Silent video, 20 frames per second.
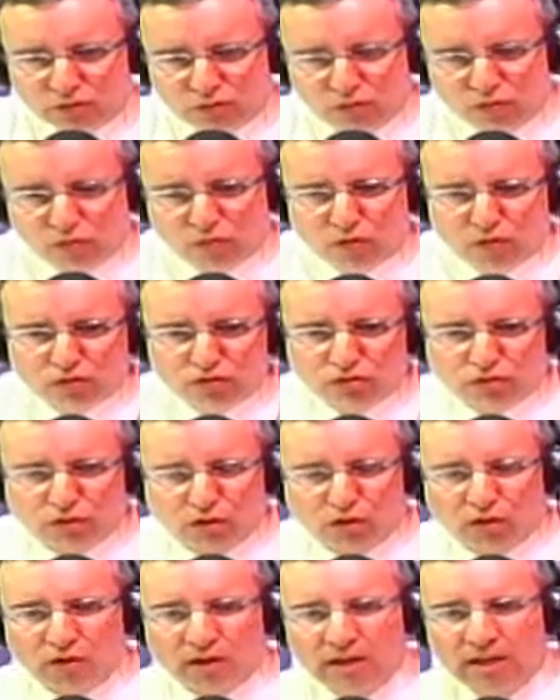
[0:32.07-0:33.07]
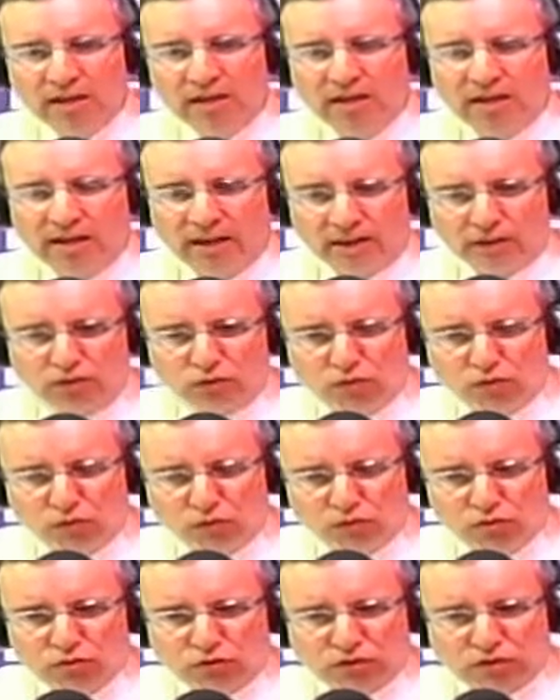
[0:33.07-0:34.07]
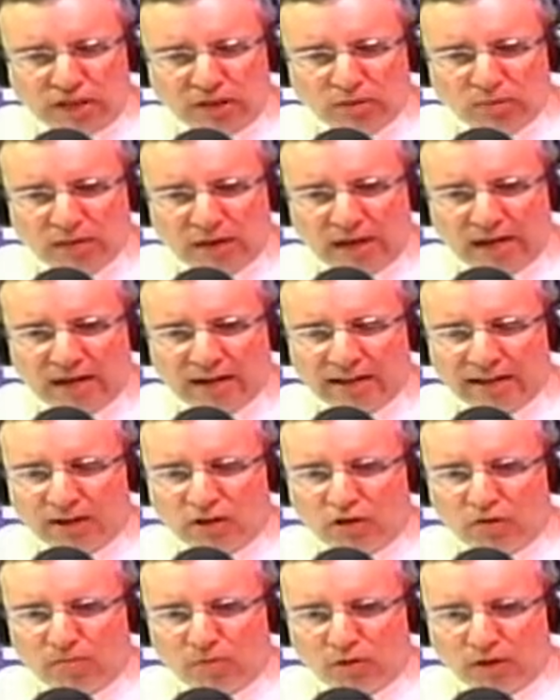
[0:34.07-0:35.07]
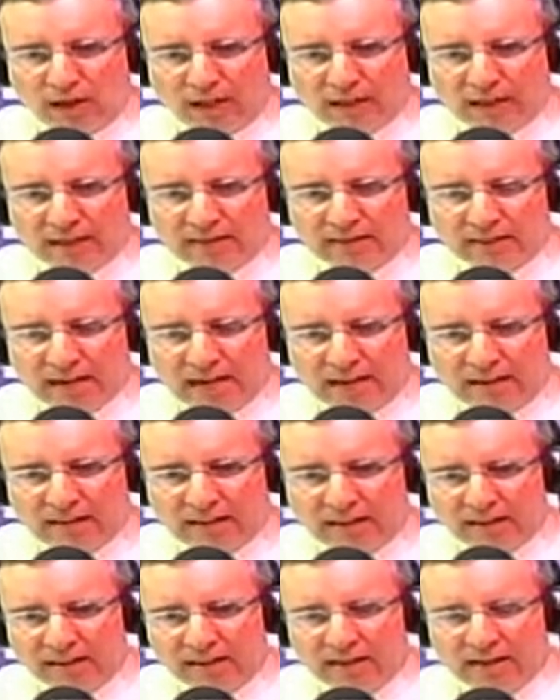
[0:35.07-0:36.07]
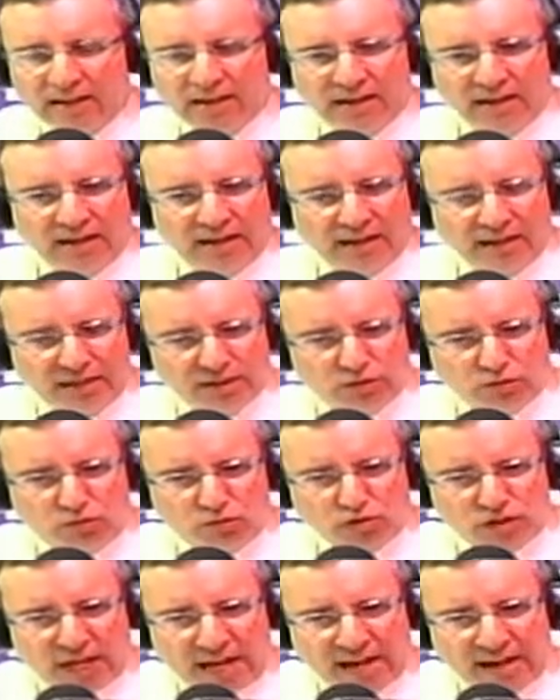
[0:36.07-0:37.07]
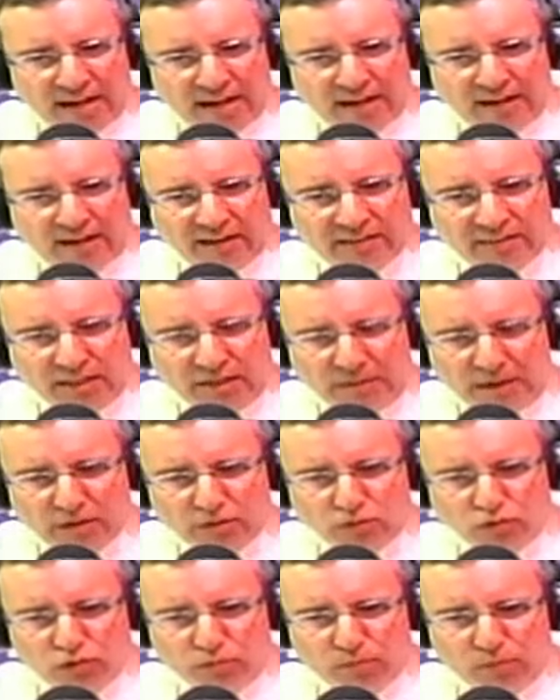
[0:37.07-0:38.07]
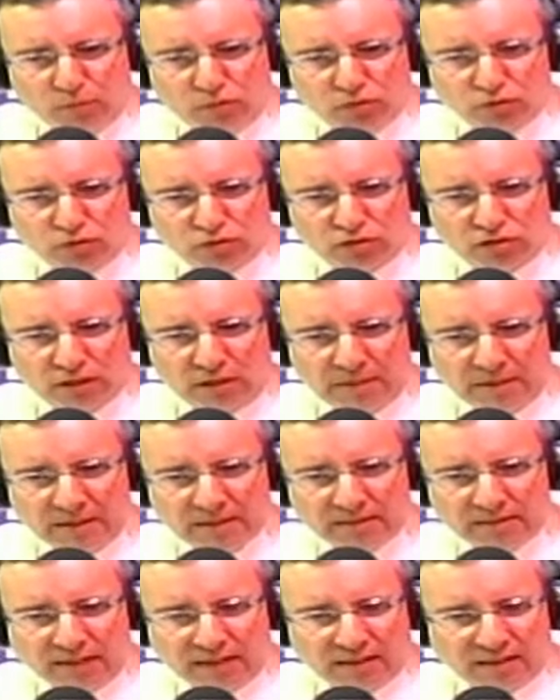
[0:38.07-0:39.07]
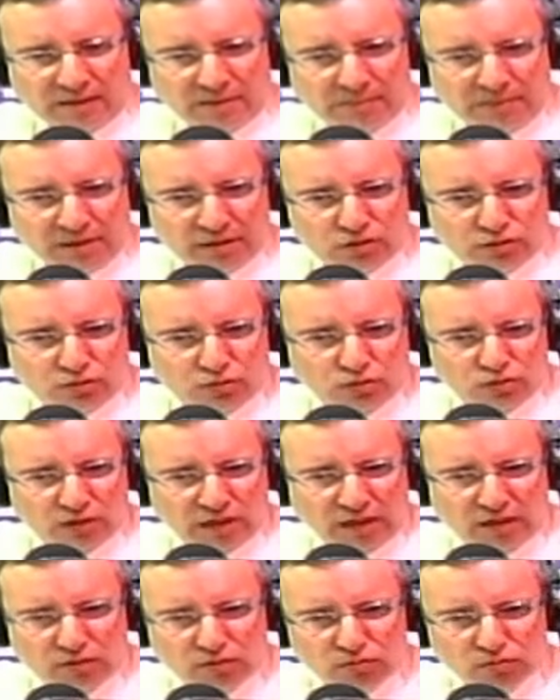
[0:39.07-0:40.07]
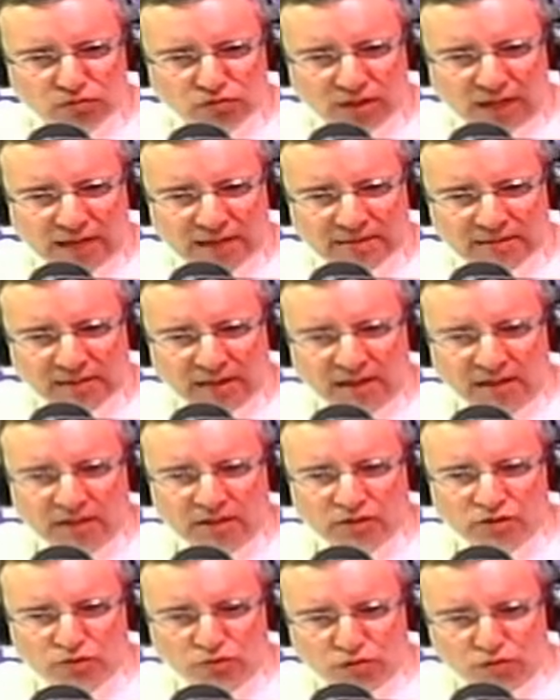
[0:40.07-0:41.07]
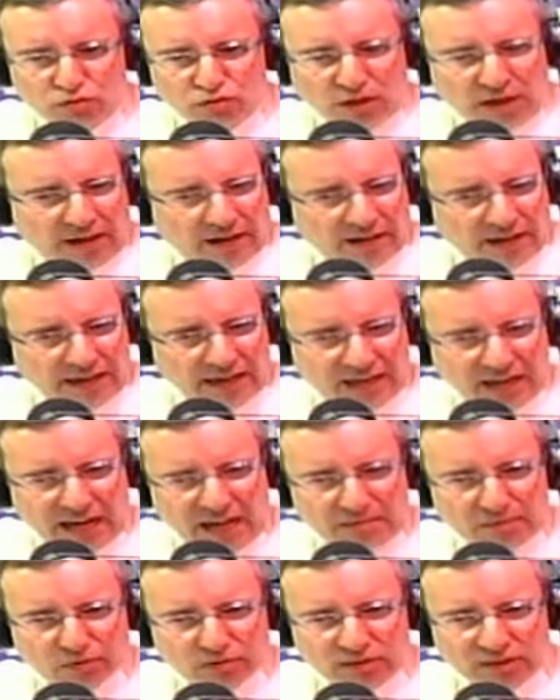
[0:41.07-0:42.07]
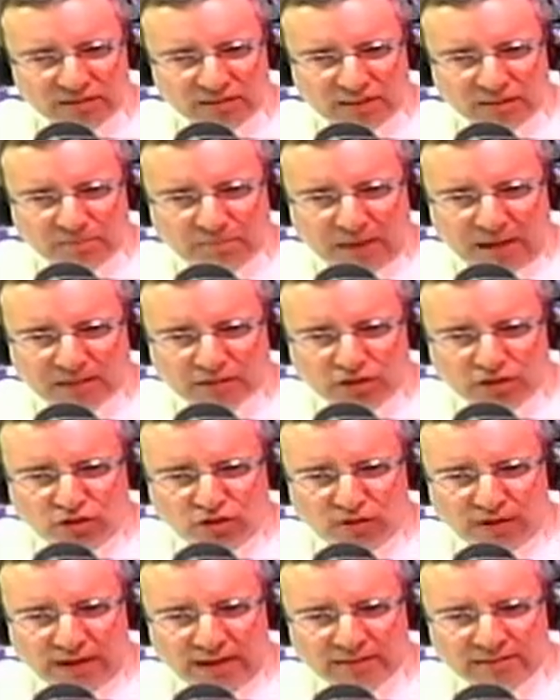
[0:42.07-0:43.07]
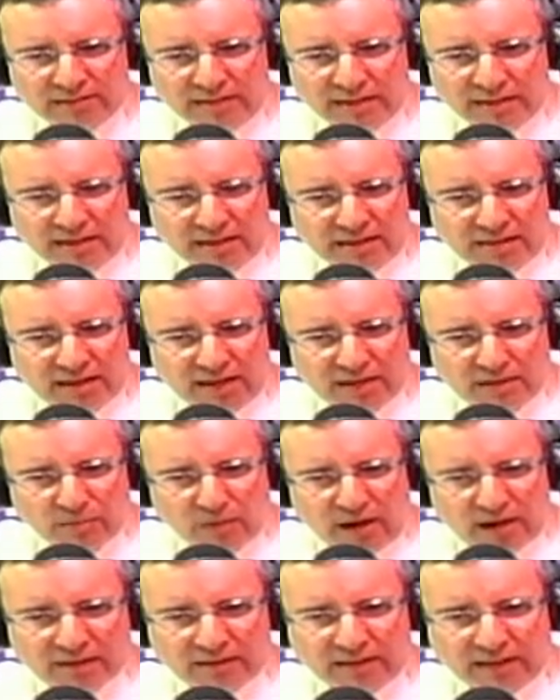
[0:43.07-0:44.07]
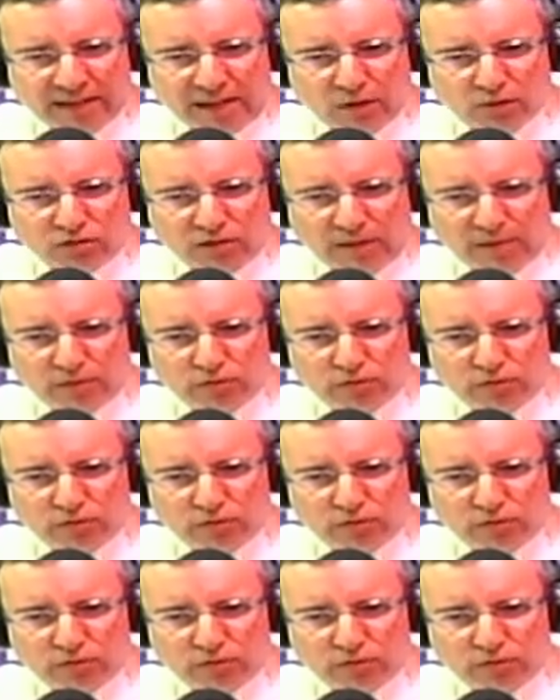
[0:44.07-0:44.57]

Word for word: un gusto, es un gusto saludarle como cada tarde escucharle, recibir sus puntos de vista, también sus denuncias, sus reclamos. Este espacio es de ida y vuelta, ya lo sabe